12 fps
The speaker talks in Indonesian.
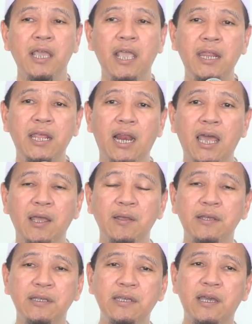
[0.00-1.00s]

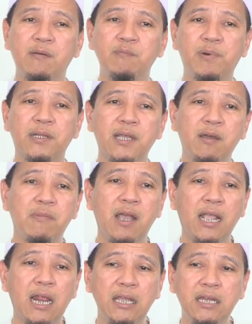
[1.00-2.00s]
Inilah yang
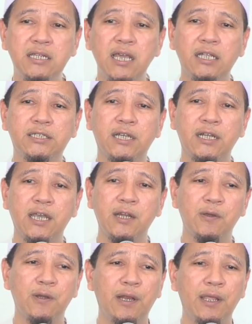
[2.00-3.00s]
pertama kali
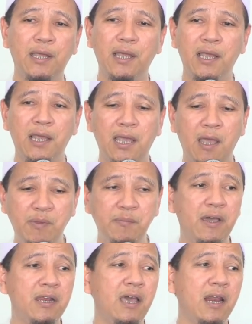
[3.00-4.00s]
diajarkan oleh
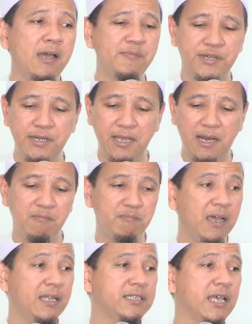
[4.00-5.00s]
Habib Ali Al-Habsyi dalam
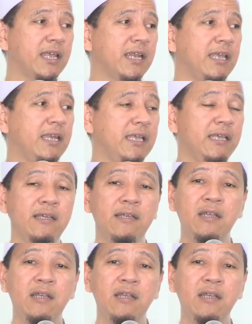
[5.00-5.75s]
bait syair ini